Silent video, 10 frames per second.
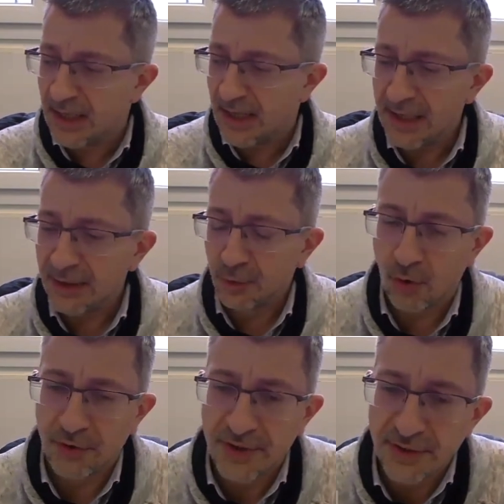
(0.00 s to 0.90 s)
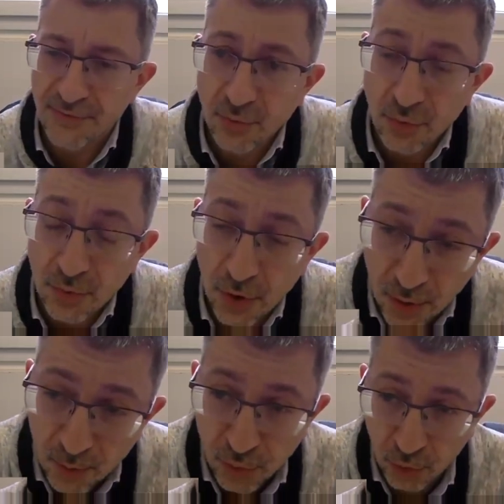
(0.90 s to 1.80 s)
elle est au rendez-vous
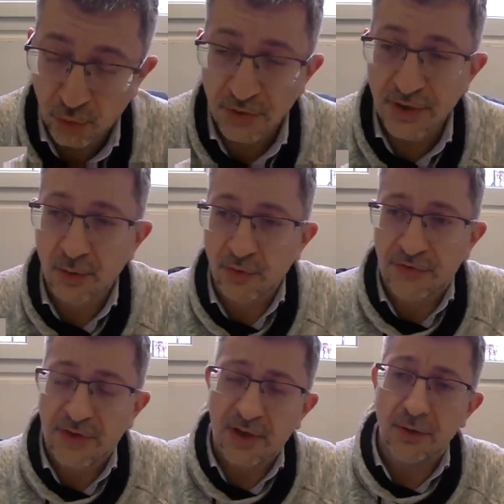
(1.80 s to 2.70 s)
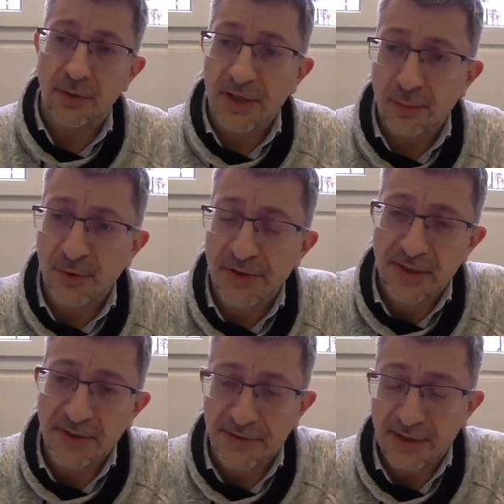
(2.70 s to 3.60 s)
euh, pour ce qui concerne les
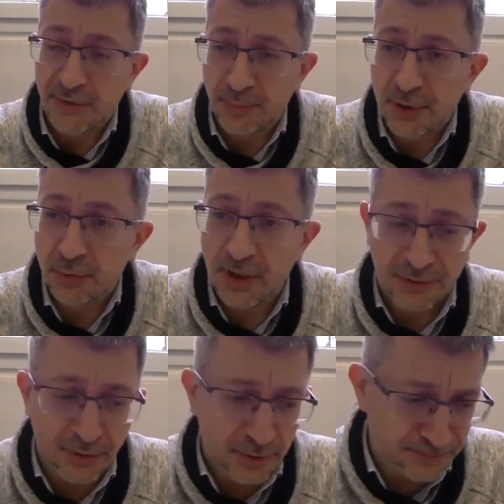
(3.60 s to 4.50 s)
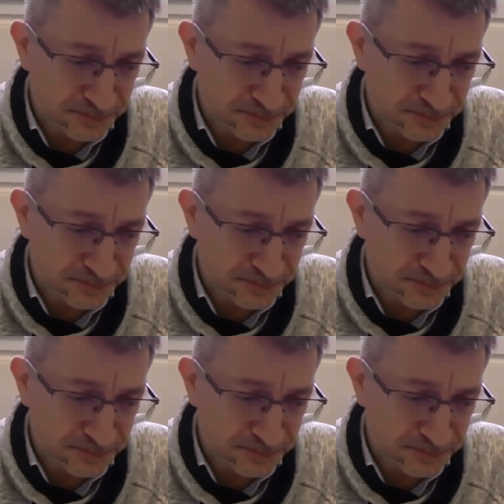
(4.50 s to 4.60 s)
capitalistes et les spéculateurs